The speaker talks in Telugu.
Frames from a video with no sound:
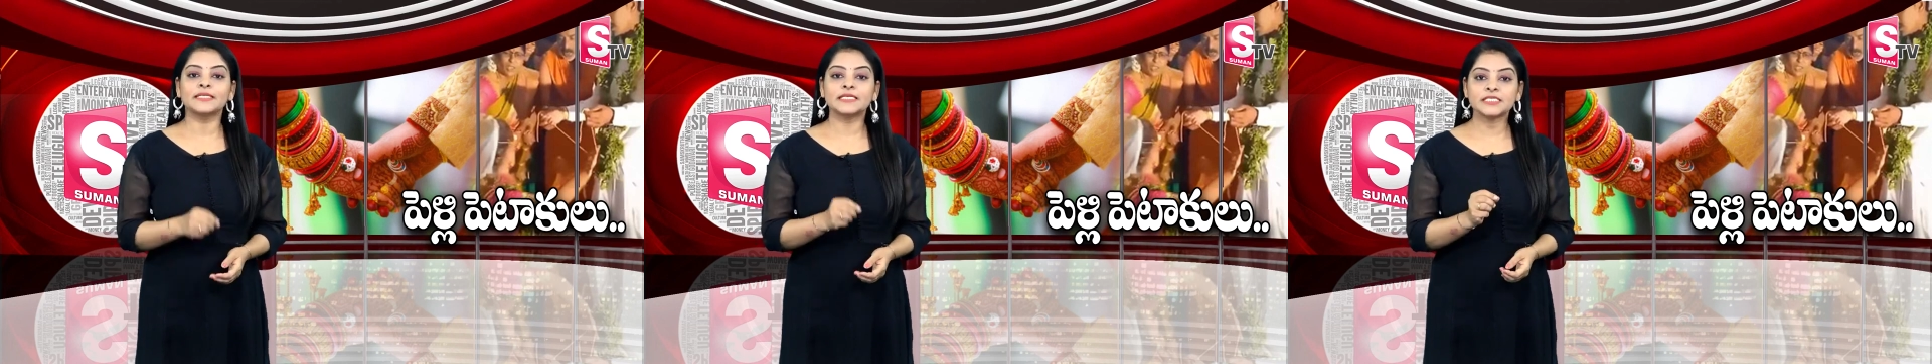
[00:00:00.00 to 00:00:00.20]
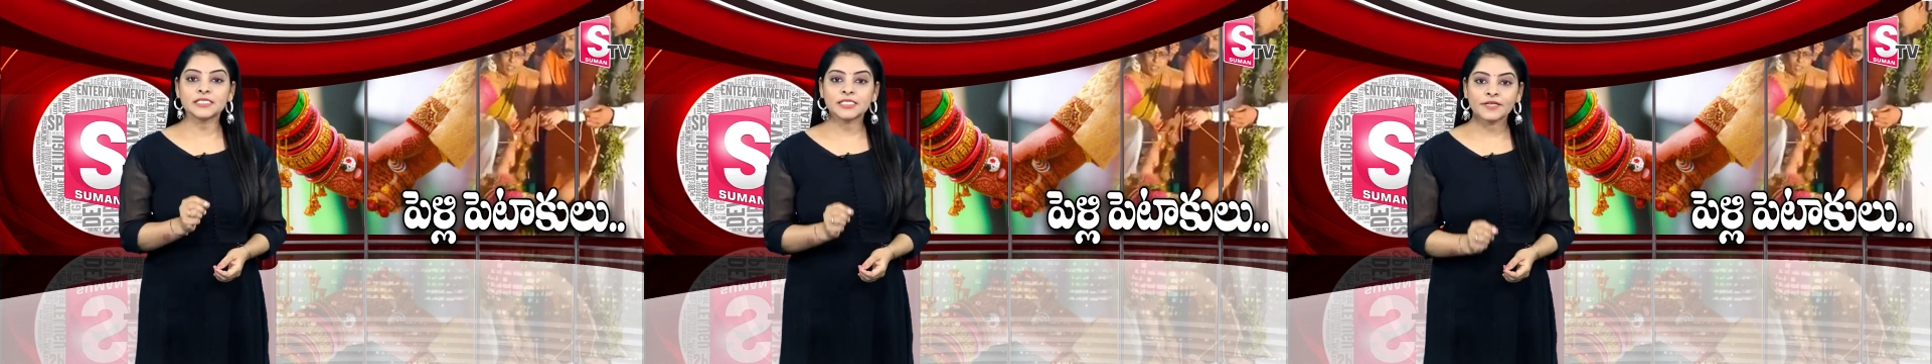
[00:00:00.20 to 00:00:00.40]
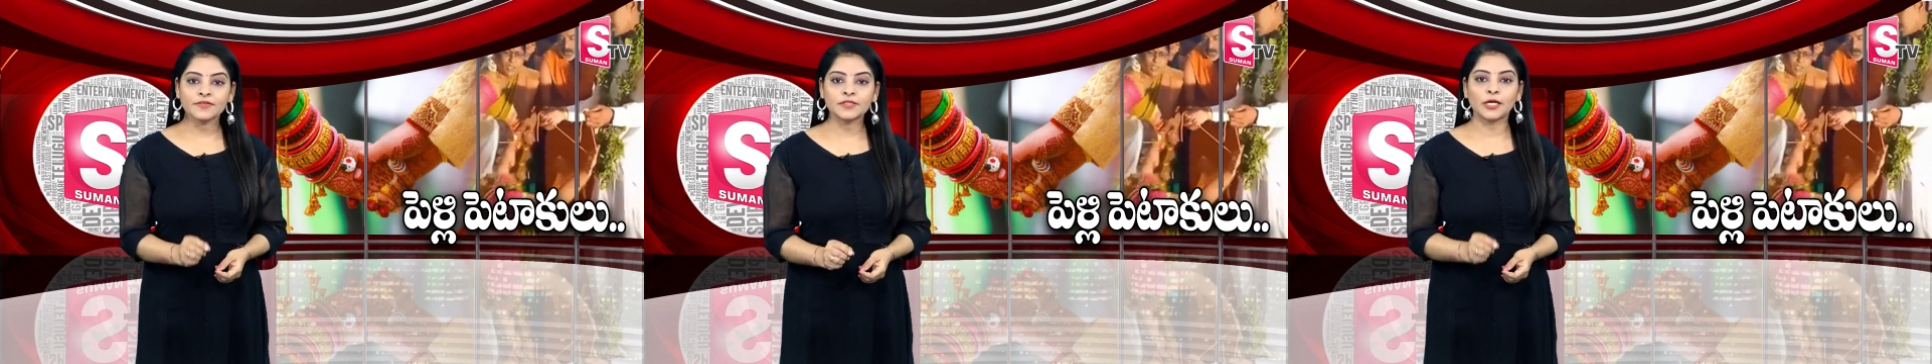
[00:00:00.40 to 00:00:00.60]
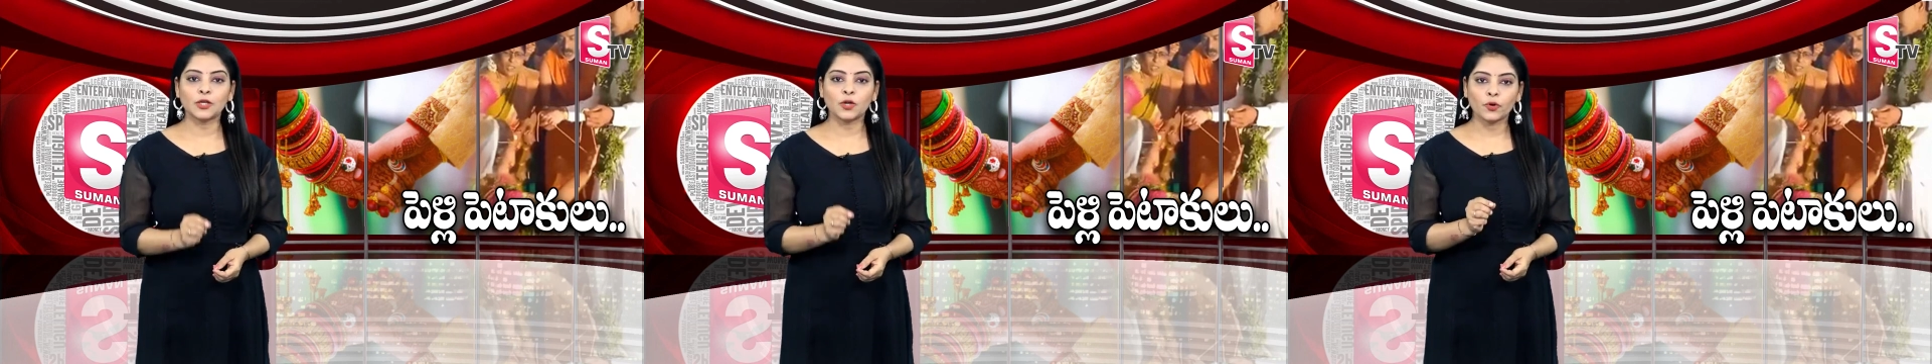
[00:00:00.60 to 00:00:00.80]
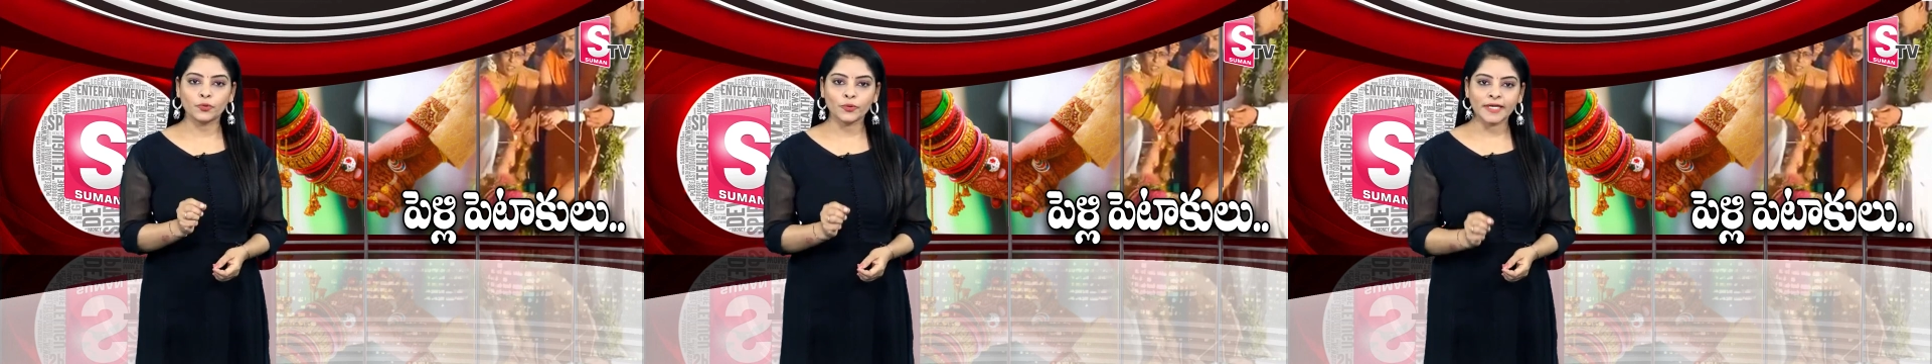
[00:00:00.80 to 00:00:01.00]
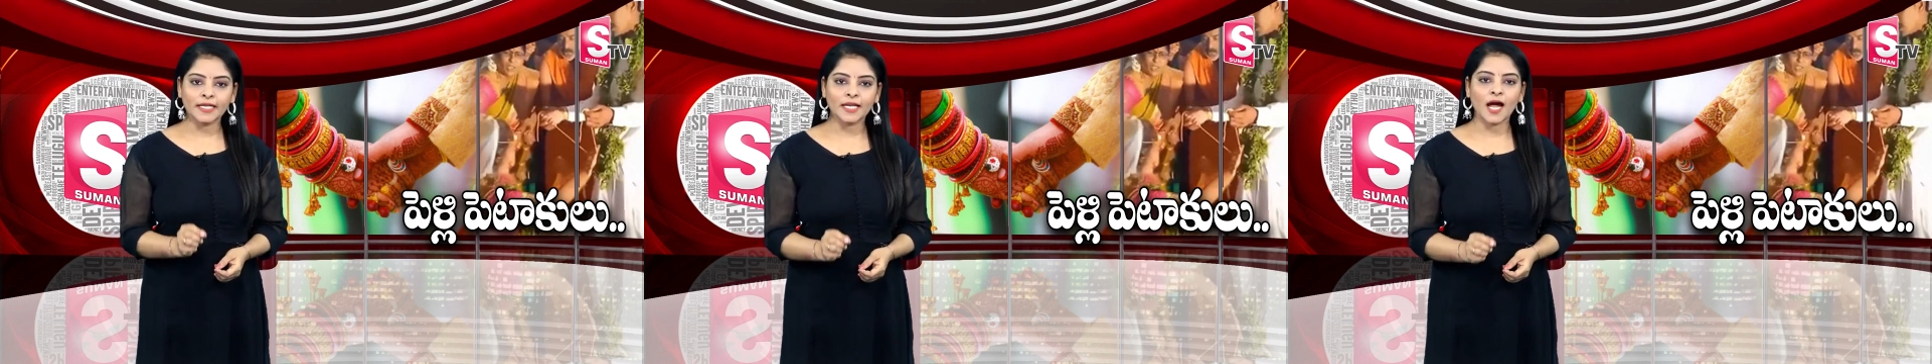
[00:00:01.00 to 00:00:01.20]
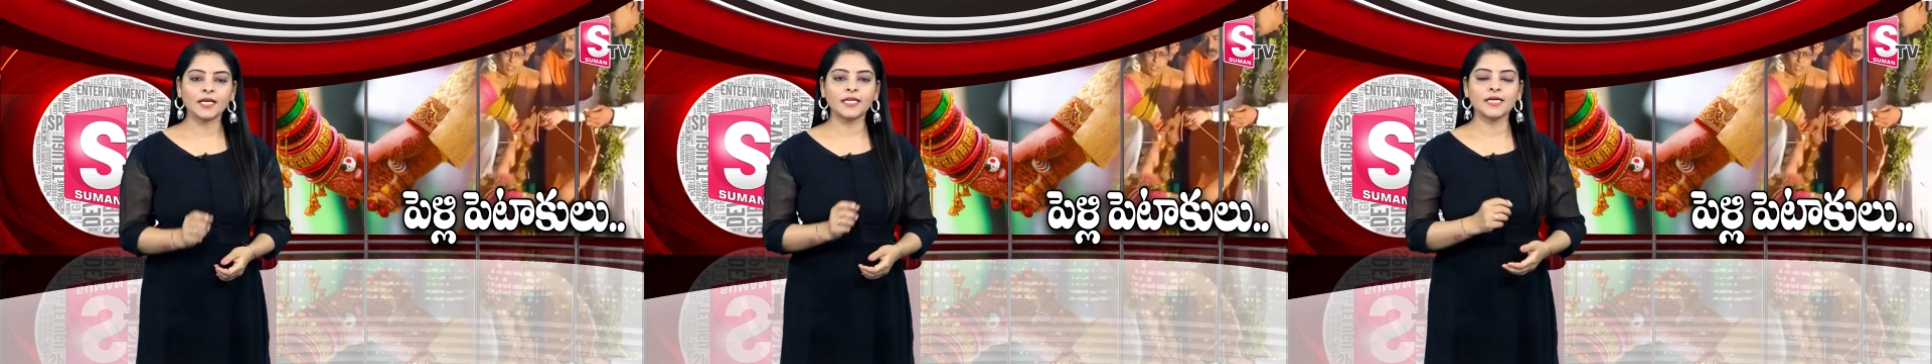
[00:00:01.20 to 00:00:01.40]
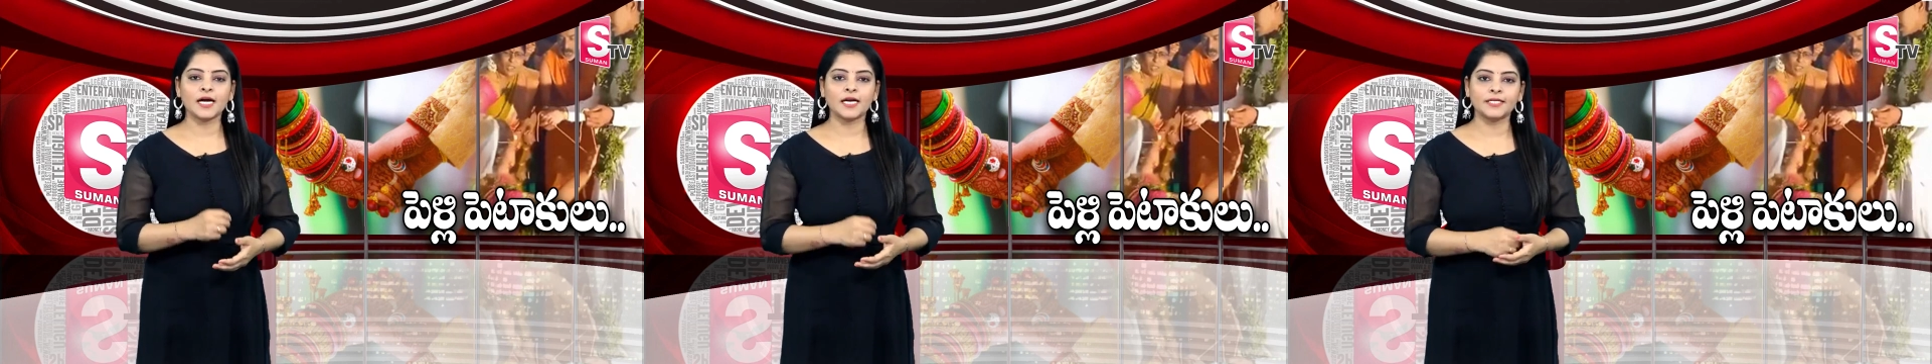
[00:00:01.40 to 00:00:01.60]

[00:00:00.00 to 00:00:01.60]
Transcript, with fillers: నిజ జీవితంలోనూ ఇలాంటి